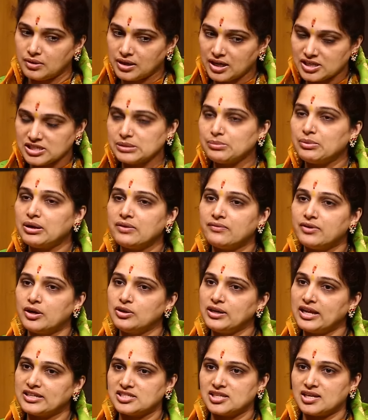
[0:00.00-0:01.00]
కష్టపడే
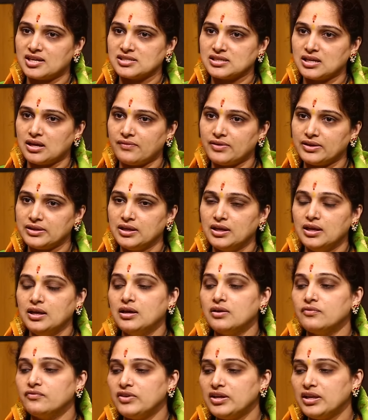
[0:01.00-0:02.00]
వాళ్ళు లెక్చరర్స్ కావాలి
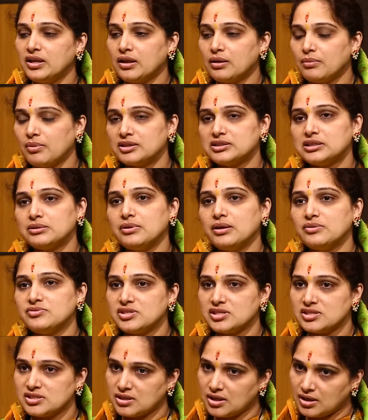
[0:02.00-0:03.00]
వీళ్ళని మాత్రం ఏం
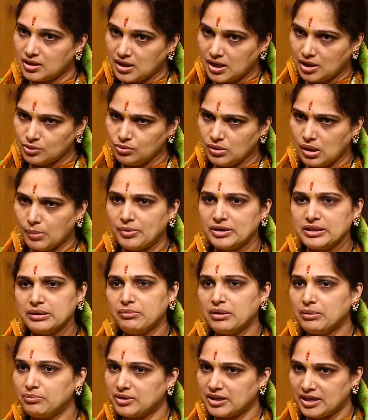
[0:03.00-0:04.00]
చేసినా రాదు అప్పటికి
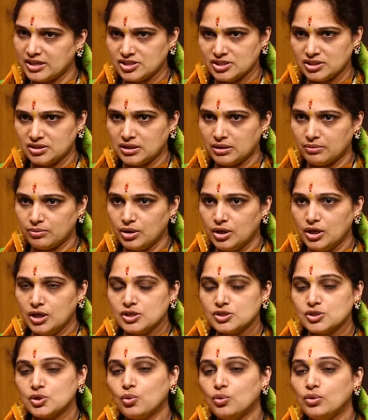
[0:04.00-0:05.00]
మనం ట్రై చేద్దాము
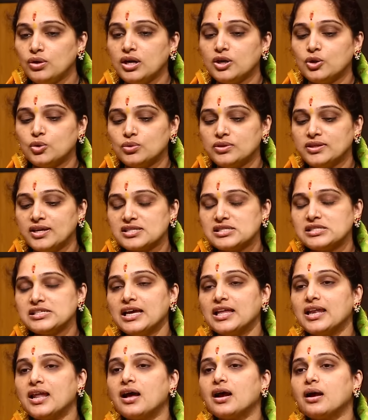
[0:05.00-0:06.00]
సో ఉన్న టూ ఇయర్స్ని
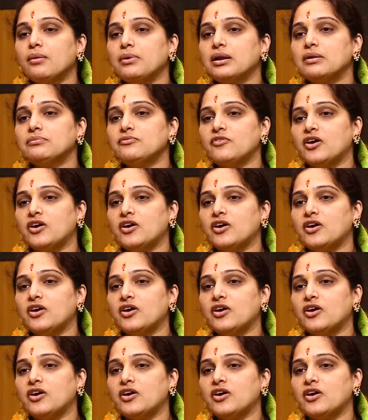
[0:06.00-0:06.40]
ఎలాగ మనం